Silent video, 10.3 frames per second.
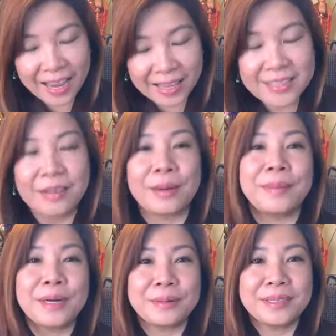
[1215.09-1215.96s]
thẳng vào cặp
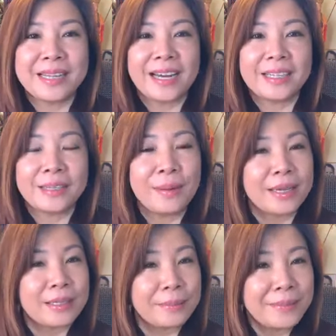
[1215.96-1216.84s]
mắt của người ta thì các
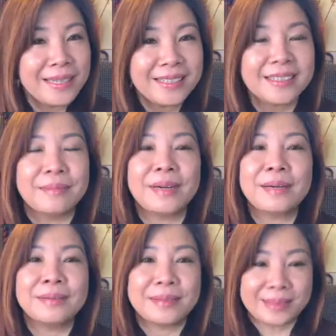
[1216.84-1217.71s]
bạn sẽ biết được cặp mắt
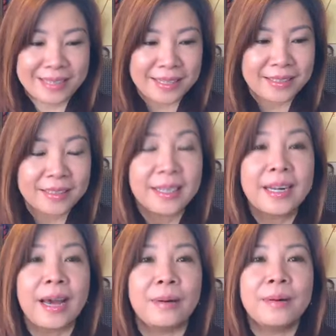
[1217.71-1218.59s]
của người ta như thế
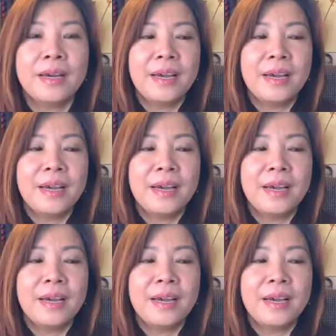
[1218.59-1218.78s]
nào